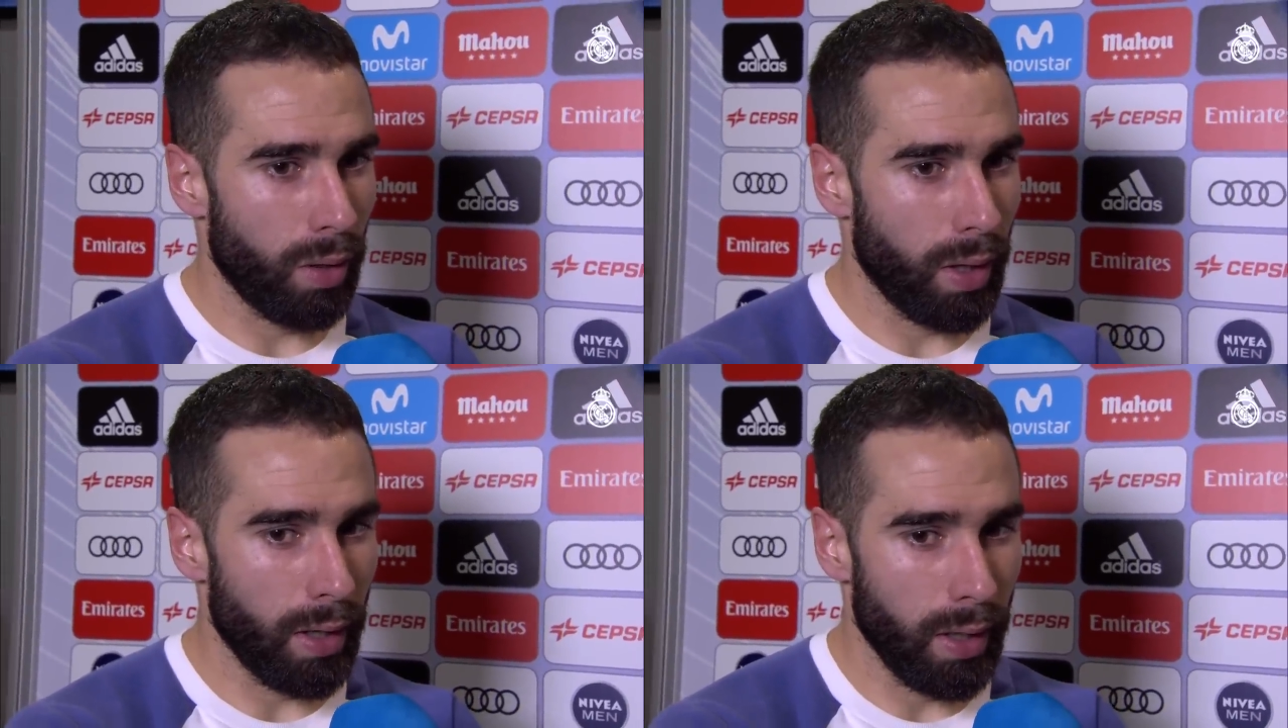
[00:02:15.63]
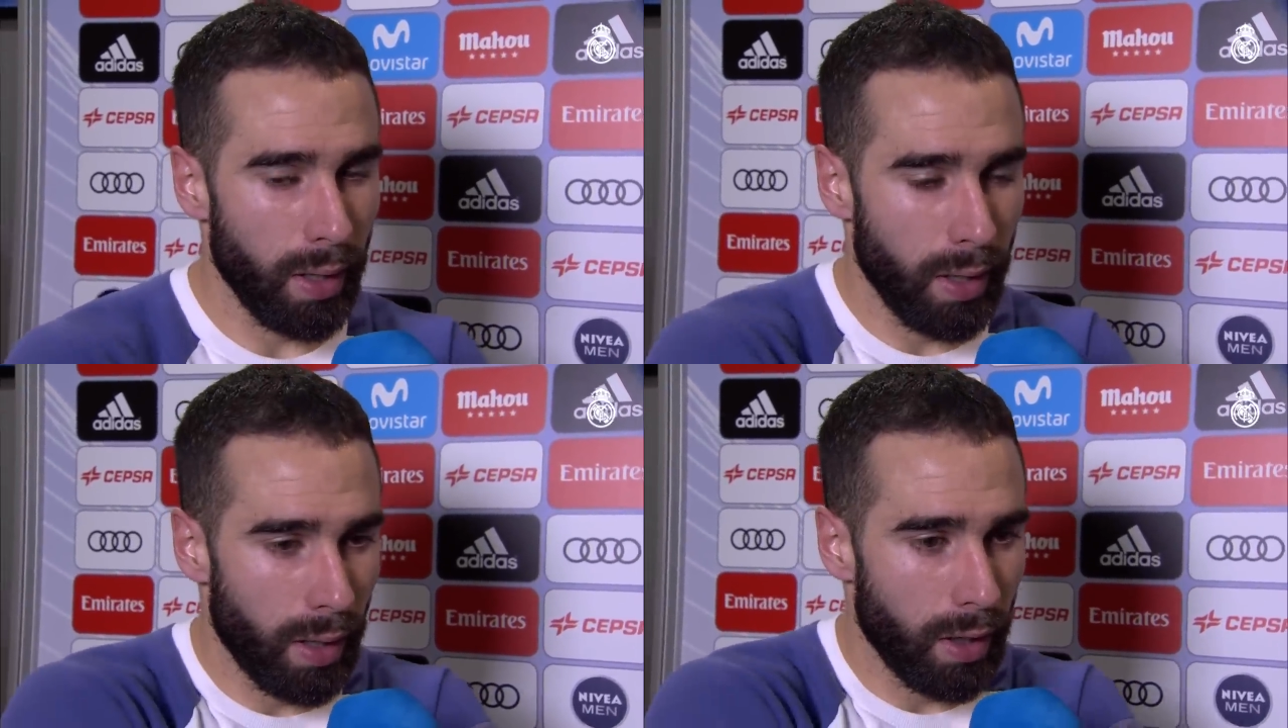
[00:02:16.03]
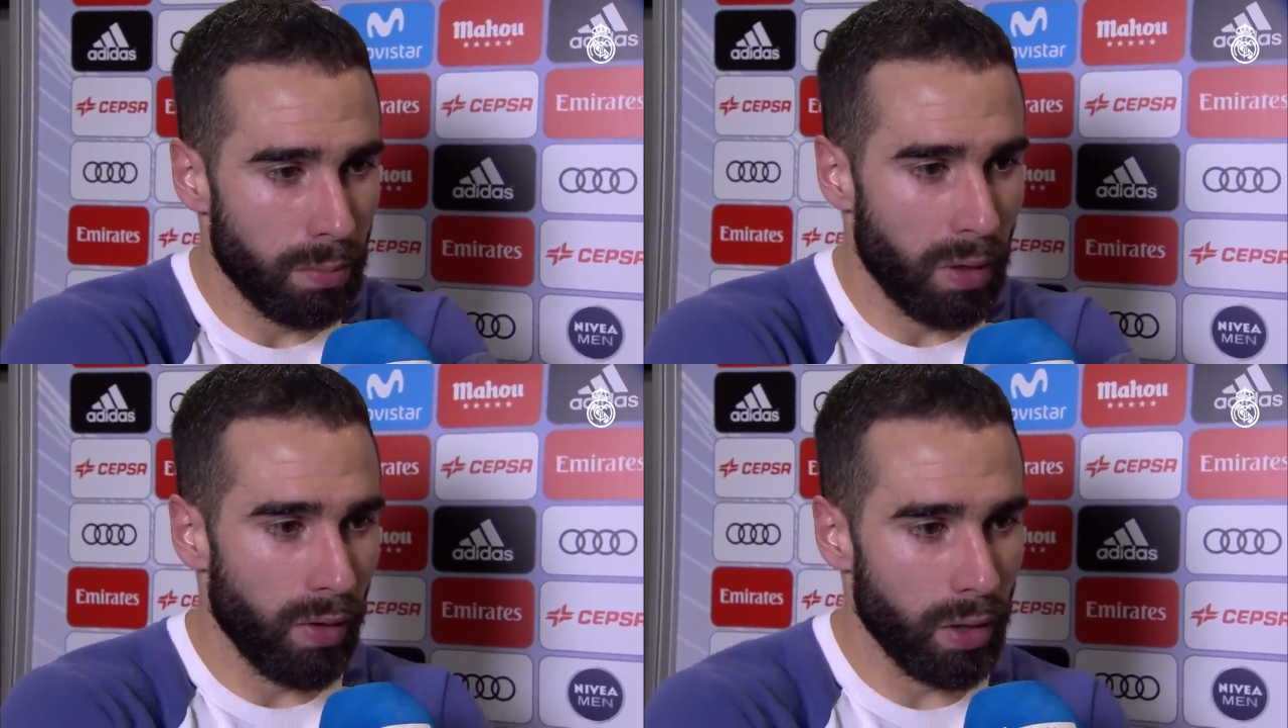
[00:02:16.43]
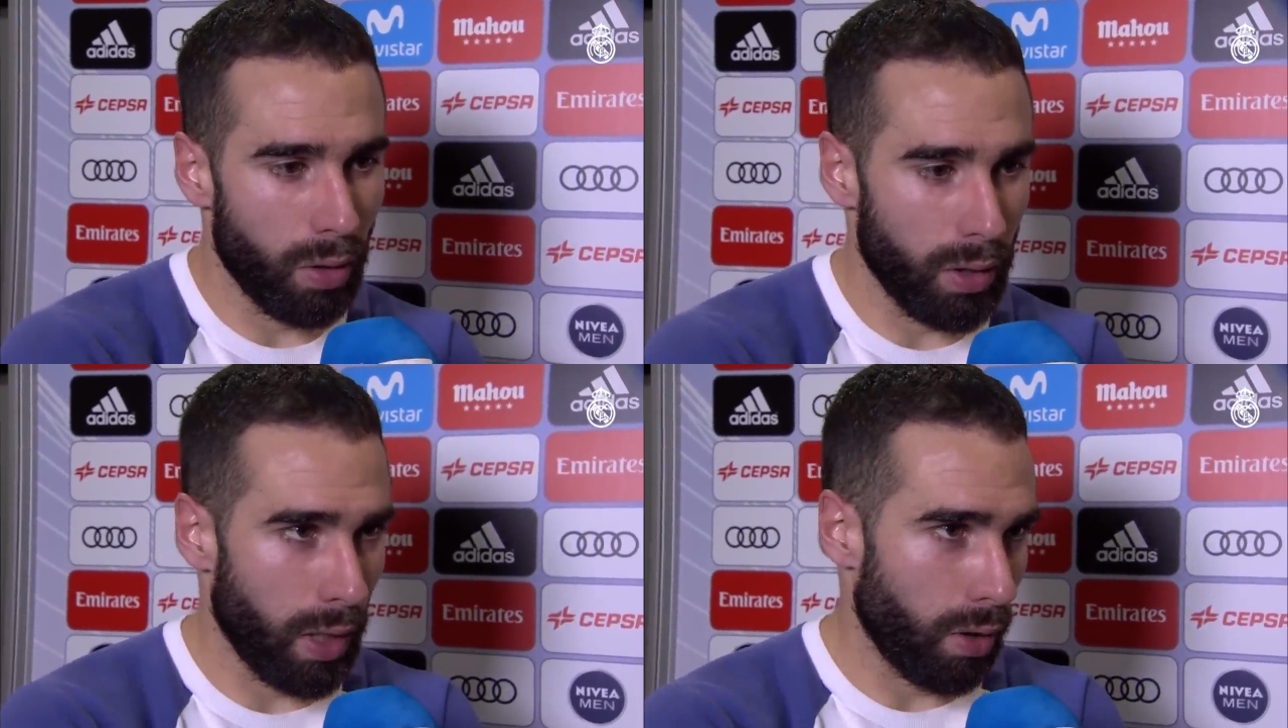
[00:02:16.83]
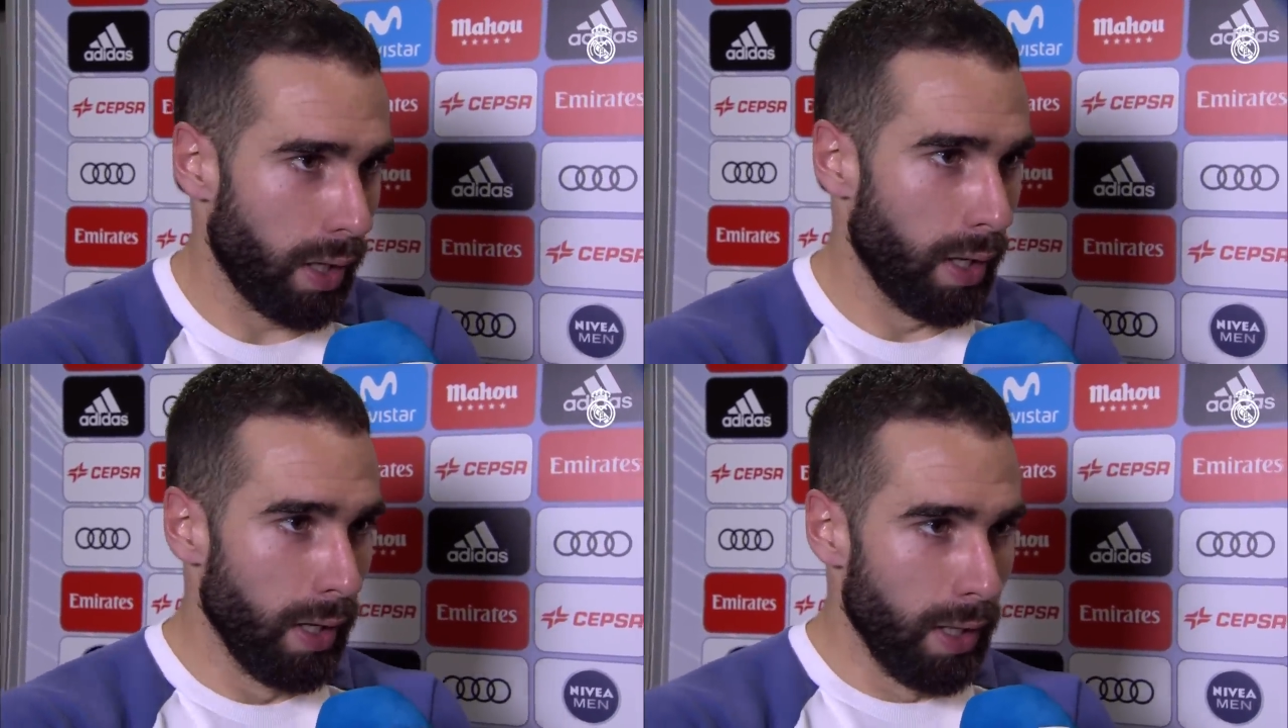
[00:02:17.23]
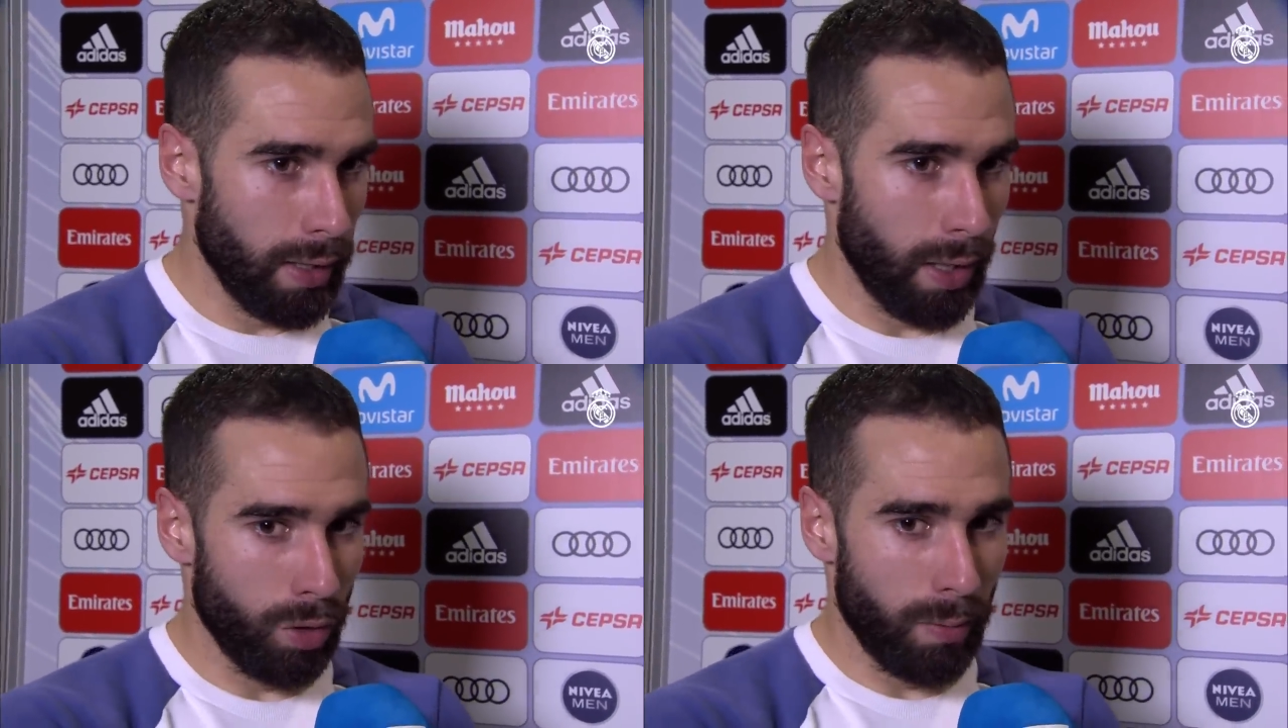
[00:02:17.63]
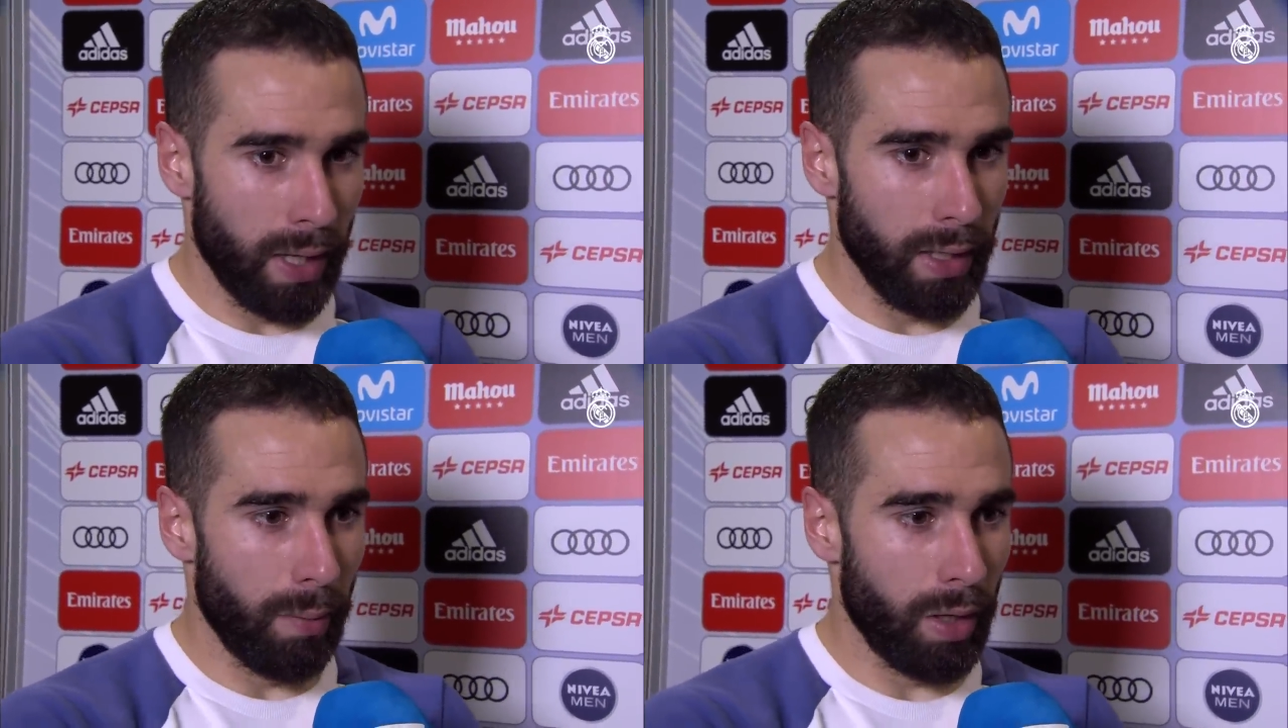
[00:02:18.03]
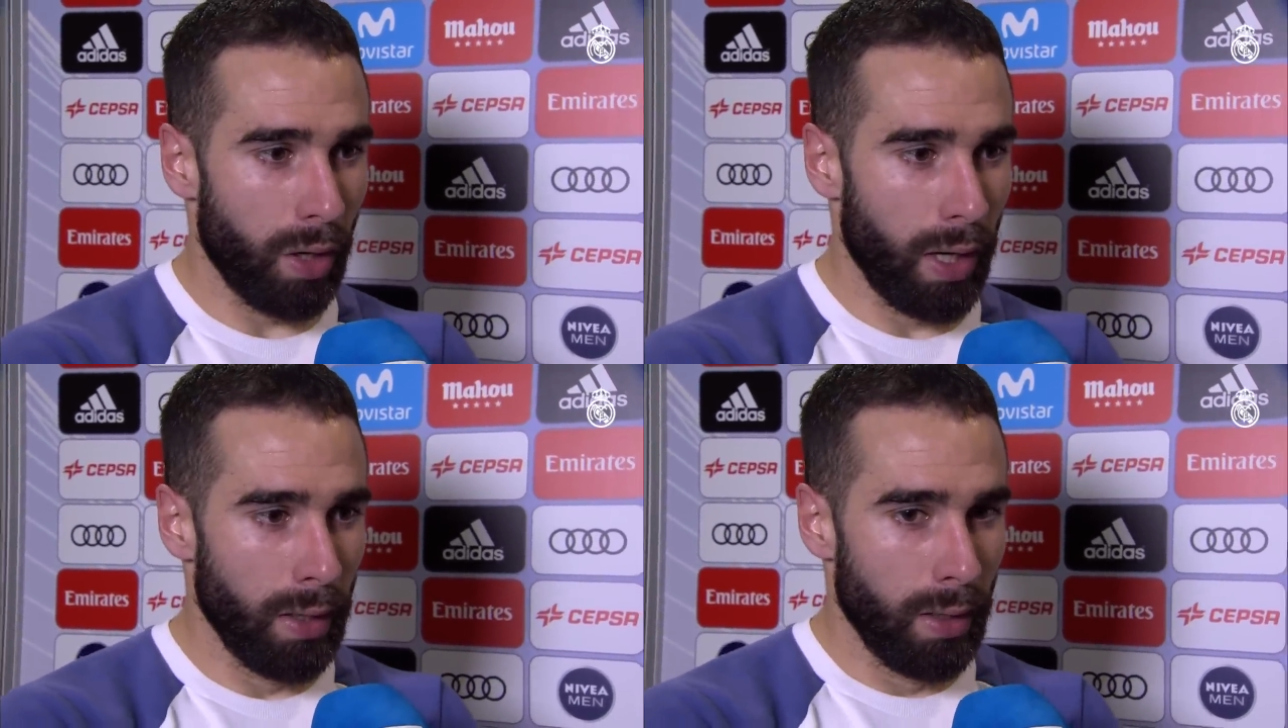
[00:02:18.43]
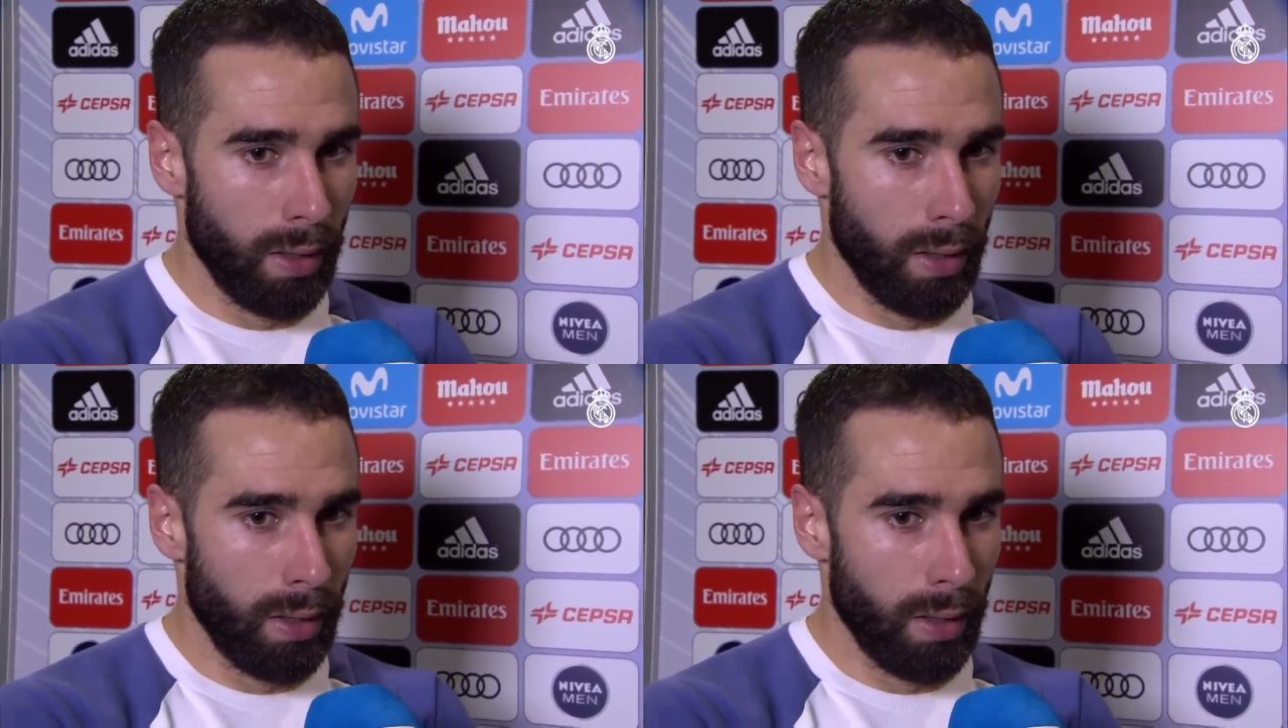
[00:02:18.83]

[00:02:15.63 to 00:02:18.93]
Nadie, nadie es perfecto, creo que tenemos margen de mejora.